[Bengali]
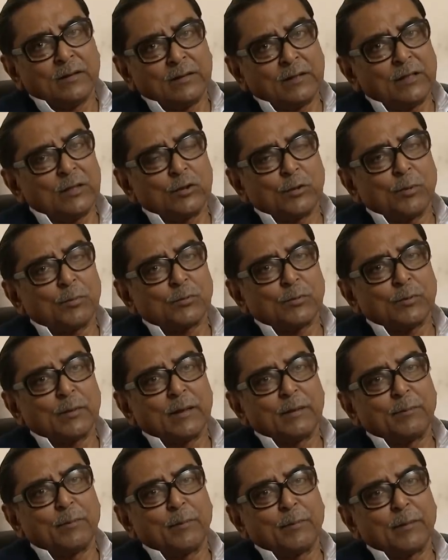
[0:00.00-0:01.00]
তিনি
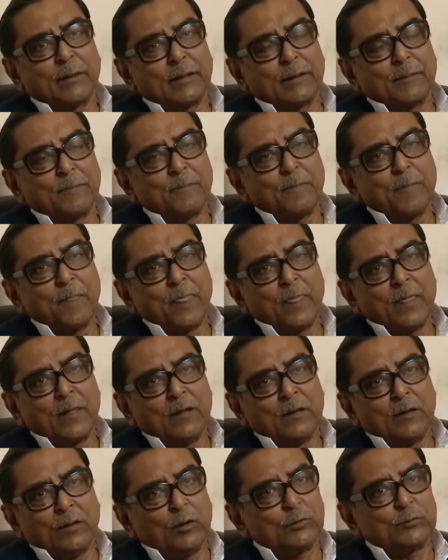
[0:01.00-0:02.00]
সবসময় এই ব্যাপারে
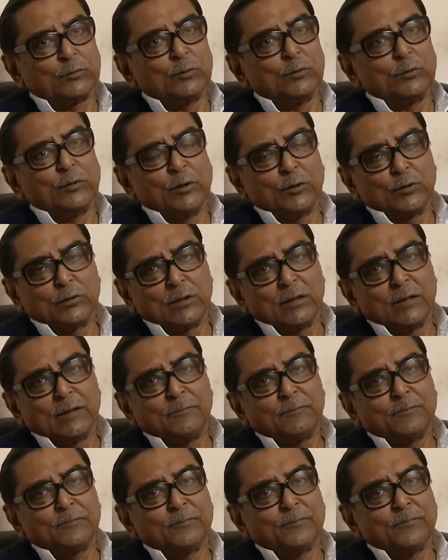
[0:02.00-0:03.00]
অত দৃঢ় ছিলেন